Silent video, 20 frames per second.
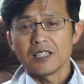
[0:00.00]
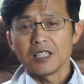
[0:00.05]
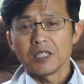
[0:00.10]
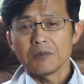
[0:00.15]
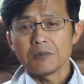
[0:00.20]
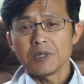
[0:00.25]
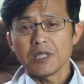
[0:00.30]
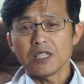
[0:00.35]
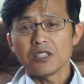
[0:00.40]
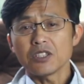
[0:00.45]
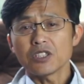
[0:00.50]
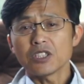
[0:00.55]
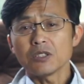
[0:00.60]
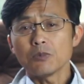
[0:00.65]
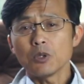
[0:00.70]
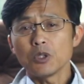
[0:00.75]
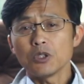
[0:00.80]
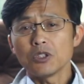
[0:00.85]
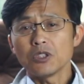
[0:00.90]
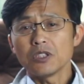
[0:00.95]
피에르
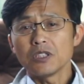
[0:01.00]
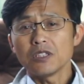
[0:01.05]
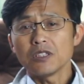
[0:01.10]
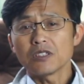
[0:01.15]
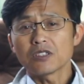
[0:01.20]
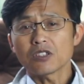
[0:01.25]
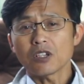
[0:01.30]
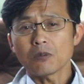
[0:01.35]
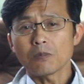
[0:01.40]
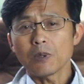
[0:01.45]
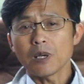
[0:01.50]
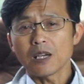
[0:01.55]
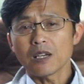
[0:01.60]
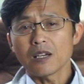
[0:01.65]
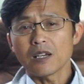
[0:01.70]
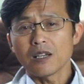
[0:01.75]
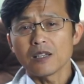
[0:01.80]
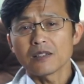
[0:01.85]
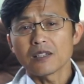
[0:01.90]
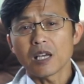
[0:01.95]
시몬드는
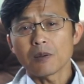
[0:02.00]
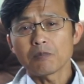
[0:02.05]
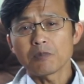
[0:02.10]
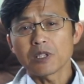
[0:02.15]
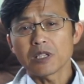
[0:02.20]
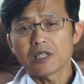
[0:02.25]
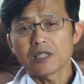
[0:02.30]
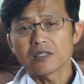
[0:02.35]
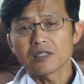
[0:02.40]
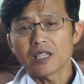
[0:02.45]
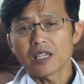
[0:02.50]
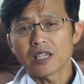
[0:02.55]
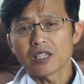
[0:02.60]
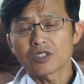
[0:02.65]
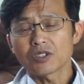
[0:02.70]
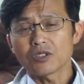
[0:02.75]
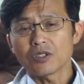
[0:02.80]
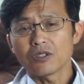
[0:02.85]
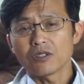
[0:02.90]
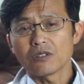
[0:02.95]
척박한 아프리카
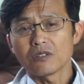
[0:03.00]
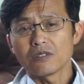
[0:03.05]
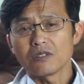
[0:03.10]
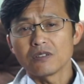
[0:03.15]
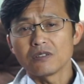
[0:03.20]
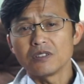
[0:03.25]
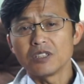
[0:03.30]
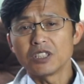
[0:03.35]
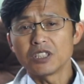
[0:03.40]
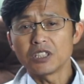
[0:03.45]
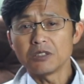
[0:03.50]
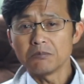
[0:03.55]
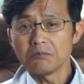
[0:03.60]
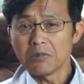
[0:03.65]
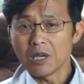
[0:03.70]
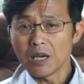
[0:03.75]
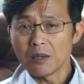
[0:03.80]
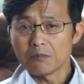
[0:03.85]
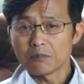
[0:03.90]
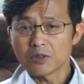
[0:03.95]
땅에서 늦은
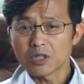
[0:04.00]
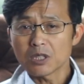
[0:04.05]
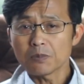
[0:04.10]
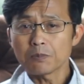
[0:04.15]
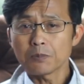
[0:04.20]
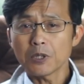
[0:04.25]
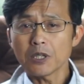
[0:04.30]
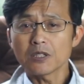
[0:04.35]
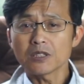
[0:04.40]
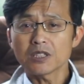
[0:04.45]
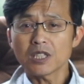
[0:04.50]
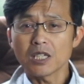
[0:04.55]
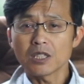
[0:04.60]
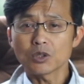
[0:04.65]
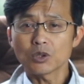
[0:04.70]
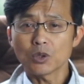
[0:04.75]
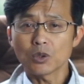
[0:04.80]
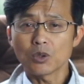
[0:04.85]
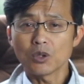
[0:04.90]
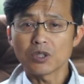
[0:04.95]
밤 시편
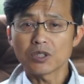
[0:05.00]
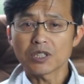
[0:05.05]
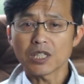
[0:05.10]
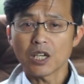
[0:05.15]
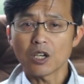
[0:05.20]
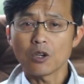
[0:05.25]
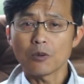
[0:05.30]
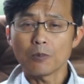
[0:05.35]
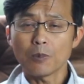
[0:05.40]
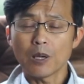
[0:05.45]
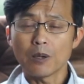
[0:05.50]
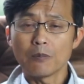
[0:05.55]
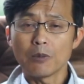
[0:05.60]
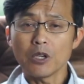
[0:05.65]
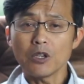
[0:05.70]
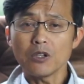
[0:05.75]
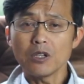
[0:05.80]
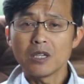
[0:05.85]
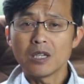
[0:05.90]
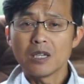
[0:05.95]
찬송을
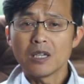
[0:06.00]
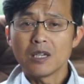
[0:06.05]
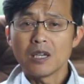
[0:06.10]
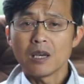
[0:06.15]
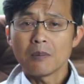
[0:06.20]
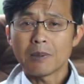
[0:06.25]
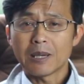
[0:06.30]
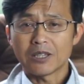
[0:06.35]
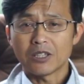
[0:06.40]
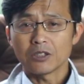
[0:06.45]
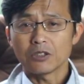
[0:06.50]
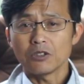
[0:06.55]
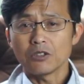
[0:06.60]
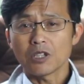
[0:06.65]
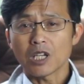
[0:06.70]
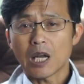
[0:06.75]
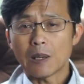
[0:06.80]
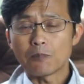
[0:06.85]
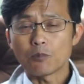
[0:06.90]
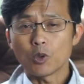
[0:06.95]
작업하며 받았던
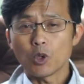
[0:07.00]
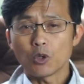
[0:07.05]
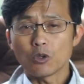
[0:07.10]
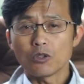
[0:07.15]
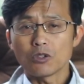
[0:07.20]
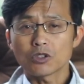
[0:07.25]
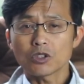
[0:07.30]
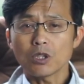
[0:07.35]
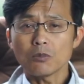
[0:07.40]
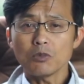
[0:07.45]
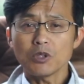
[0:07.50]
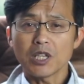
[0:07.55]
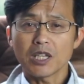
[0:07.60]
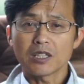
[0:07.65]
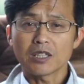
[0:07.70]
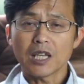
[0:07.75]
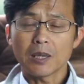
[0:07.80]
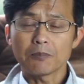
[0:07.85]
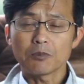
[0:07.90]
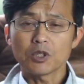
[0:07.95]
감동을 서문에
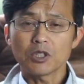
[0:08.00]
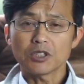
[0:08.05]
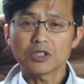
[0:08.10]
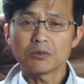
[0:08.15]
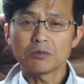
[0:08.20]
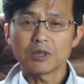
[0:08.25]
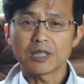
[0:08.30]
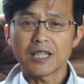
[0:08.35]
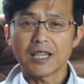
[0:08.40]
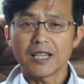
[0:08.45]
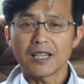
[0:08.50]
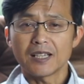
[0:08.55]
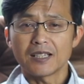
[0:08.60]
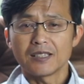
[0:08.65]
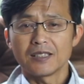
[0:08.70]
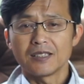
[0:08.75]
남겼습니다.